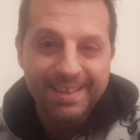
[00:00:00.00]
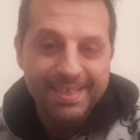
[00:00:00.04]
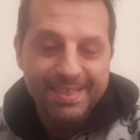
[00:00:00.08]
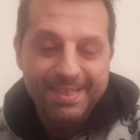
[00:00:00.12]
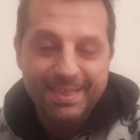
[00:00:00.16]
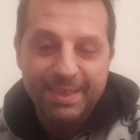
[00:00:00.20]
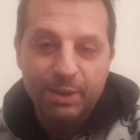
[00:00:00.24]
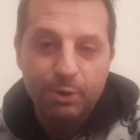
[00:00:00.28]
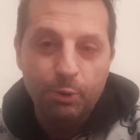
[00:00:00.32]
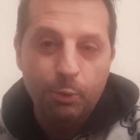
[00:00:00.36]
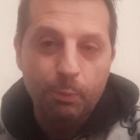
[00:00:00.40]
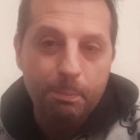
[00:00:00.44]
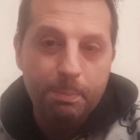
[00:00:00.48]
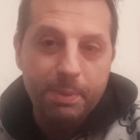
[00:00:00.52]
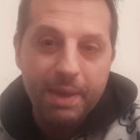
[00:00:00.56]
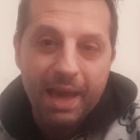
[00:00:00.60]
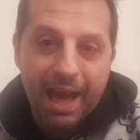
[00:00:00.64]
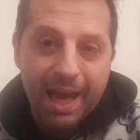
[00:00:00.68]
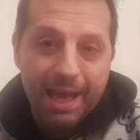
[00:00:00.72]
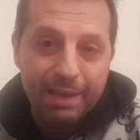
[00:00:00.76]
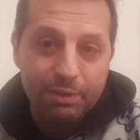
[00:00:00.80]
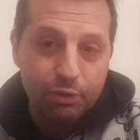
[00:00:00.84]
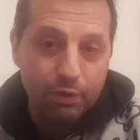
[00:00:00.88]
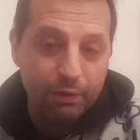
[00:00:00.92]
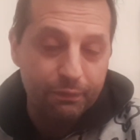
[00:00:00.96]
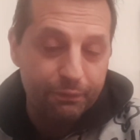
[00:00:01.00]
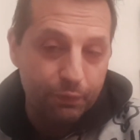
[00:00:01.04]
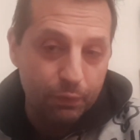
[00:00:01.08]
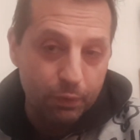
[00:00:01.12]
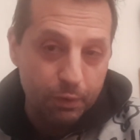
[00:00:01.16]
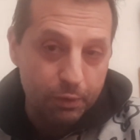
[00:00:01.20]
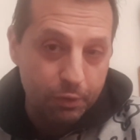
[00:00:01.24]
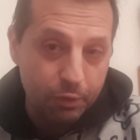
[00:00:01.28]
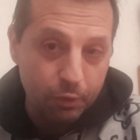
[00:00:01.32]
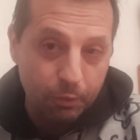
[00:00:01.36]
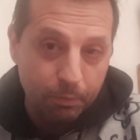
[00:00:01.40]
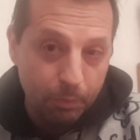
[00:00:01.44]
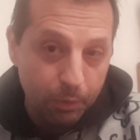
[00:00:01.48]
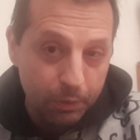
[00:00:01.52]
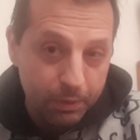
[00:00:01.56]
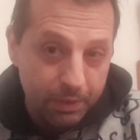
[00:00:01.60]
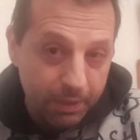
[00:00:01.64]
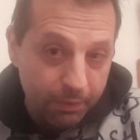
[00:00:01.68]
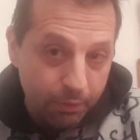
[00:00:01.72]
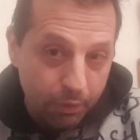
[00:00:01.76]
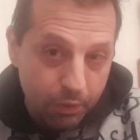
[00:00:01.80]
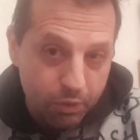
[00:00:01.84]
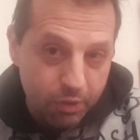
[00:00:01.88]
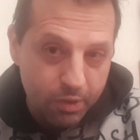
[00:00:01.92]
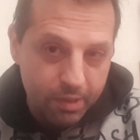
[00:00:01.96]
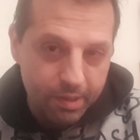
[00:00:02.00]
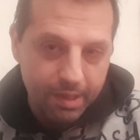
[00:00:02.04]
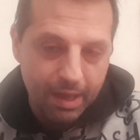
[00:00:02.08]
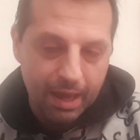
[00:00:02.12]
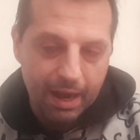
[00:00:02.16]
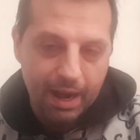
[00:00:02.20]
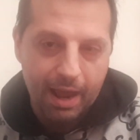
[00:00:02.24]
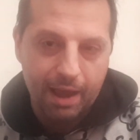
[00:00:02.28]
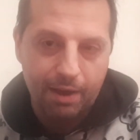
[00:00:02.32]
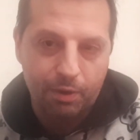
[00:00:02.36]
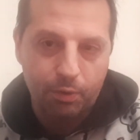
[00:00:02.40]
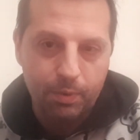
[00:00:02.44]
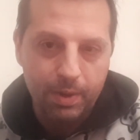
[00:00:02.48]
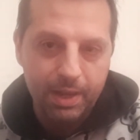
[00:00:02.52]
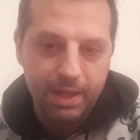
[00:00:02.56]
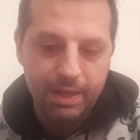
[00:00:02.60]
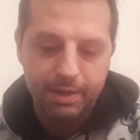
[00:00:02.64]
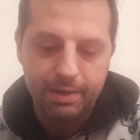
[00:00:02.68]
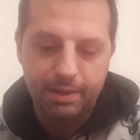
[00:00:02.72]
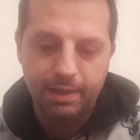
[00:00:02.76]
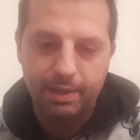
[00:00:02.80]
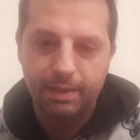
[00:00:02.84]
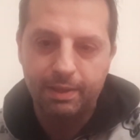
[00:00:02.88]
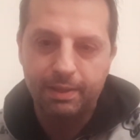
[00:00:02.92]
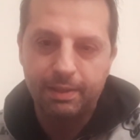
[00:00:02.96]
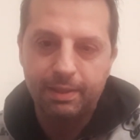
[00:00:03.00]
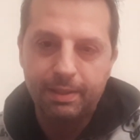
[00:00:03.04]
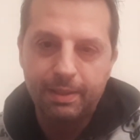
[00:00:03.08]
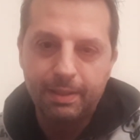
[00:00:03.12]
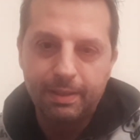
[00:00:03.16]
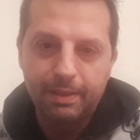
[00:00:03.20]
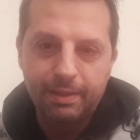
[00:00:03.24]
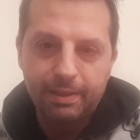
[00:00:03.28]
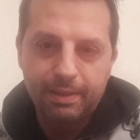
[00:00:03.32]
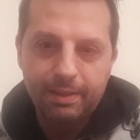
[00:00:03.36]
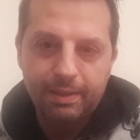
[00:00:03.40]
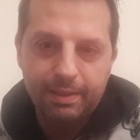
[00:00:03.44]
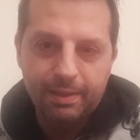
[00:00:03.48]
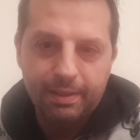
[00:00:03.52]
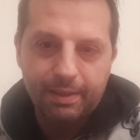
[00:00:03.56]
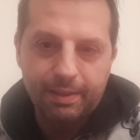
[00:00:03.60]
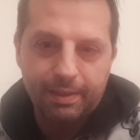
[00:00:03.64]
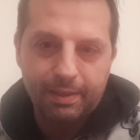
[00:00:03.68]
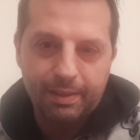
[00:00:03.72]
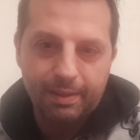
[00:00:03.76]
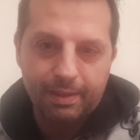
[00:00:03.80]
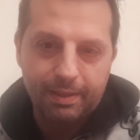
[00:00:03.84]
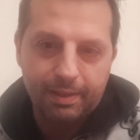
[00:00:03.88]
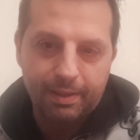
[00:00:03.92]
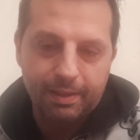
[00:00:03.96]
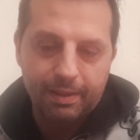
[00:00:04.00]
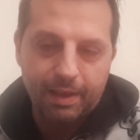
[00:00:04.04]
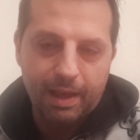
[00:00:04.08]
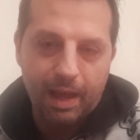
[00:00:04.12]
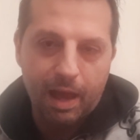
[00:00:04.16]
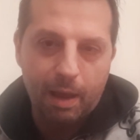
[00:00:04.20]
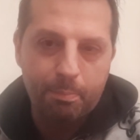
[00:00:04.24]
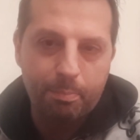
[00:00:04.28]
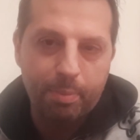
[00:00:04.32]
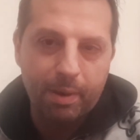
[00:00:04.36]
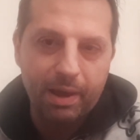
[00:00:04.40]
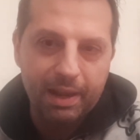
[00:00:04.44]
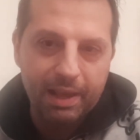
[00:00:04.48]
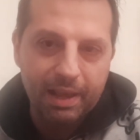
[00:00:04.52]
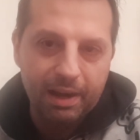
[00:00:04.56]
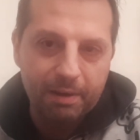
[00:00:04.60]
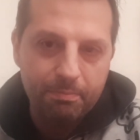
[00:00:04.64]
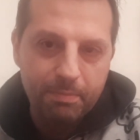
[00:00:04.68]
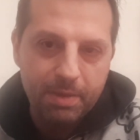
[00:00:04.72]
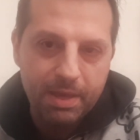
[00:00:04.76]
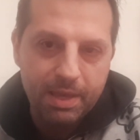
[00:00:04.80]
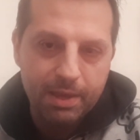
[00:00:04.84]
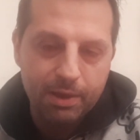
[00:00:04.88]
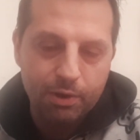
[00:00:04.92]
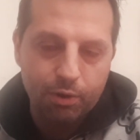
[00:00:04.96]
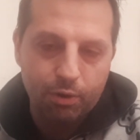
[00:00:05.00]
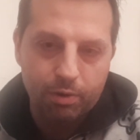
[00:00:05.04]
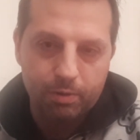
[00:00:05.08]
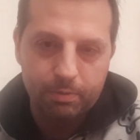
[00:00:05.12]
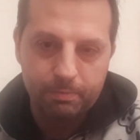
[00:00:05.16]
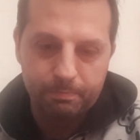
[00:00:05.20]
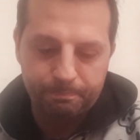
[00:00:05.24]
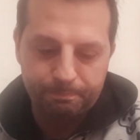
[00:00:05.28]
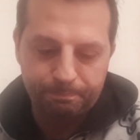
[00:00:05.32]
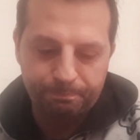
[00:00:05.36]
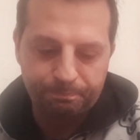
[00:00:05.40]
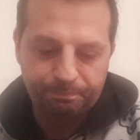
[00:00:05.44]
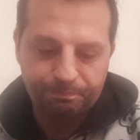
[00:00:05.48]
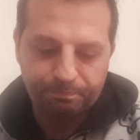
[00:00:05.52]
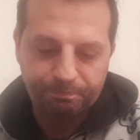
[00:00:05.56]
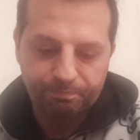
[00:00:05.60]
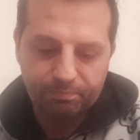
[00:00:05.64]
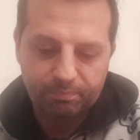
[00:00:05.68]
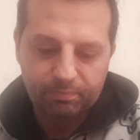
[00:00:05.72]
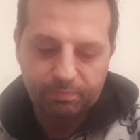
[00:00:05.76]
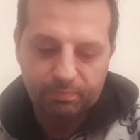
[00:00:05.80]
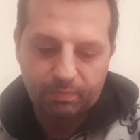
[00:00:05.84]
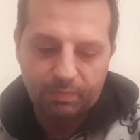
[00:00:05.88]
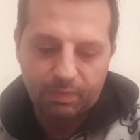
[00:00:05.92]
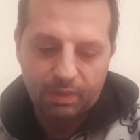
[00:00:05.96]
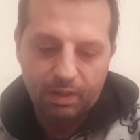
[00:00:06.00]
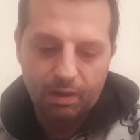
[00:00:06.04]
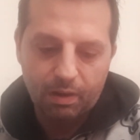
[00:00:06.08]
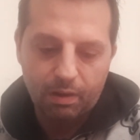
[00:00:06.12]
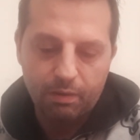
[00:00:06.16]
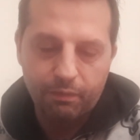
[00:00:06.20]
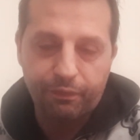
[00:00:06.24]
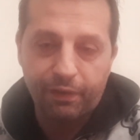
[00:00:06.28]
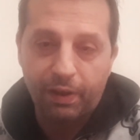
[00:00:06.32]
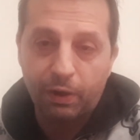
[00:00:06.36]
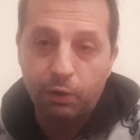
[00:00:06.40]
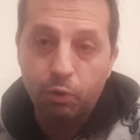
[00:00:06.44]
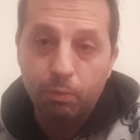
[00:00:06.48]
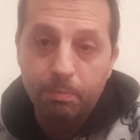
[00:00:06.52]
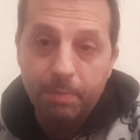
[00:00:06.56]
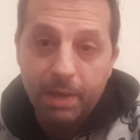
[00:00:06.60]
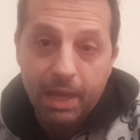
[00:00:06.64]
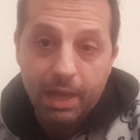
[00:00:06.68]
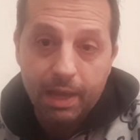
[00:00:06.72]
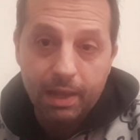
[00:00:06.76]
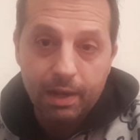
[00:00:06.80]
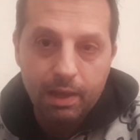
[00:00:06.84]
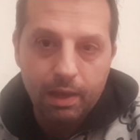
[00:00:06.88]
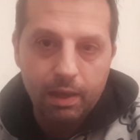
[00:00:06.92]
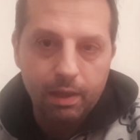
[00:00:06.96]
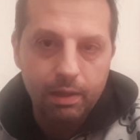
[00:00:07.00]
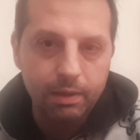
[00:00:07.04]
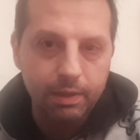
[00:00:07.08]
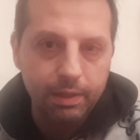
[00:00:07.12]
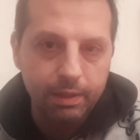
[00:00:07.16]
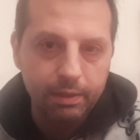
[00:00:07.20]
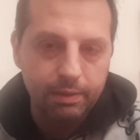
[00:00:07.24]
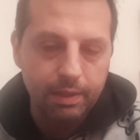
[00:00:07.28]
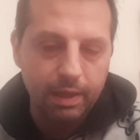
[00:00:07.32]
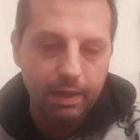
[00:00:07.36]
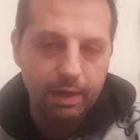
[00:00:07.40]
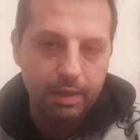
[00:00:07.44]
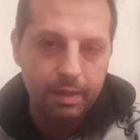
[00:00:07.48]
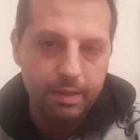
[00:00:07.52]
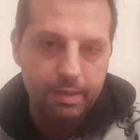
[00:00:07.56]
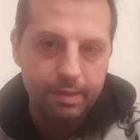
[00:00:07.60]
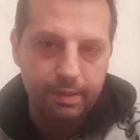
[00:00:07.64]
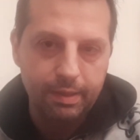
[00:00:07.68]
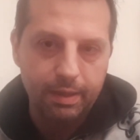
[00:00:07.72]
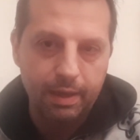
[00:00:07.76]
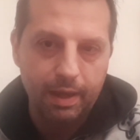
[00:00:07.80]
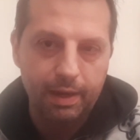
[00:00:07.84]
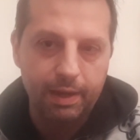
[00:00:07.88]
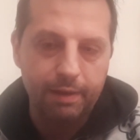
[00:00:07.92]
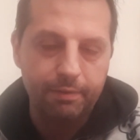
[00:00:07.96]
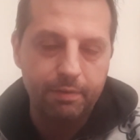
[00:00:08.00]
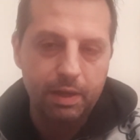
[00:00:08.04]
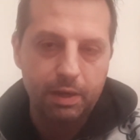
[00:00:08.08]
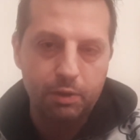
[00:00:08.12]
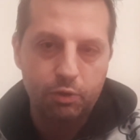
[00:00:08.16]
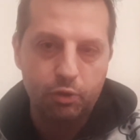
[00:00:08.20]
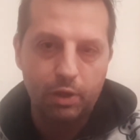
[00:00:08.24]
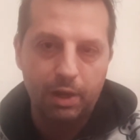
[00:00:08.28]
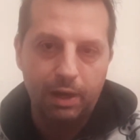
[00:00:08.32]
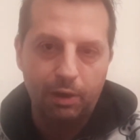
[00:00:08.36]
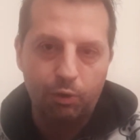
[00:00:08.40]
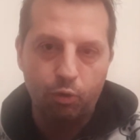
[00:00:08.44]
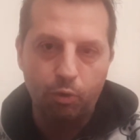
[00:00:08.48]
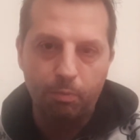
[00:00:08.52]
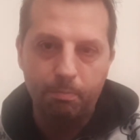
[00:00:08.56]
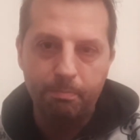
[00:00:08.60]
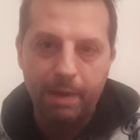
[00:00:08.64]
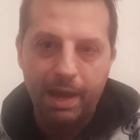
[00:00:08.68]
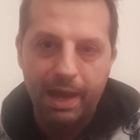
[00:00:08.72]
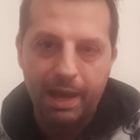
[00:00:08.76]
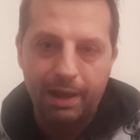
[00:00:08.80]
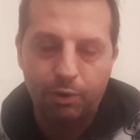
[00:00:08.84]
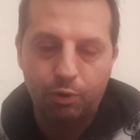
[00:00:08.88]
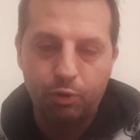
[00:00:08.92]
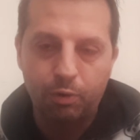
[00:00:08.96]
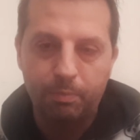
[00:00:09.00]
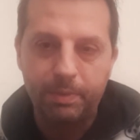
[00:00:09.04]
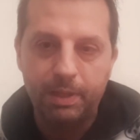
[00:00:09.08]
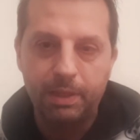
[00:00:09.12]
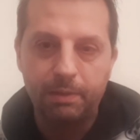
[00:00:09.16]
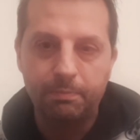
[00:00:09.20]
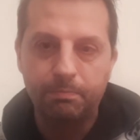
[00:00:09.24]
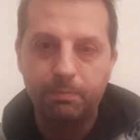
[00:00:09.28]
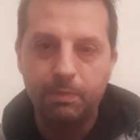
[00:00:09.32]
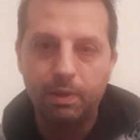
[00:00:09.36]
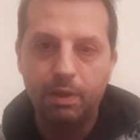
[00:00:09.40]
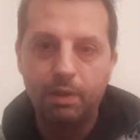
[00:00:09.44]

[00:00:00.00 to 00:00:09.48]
se non piace, forse un motivo ci sarà. Quindi, eh, a parer mio, fanno bene gli interisti ad avercela con Bergomi.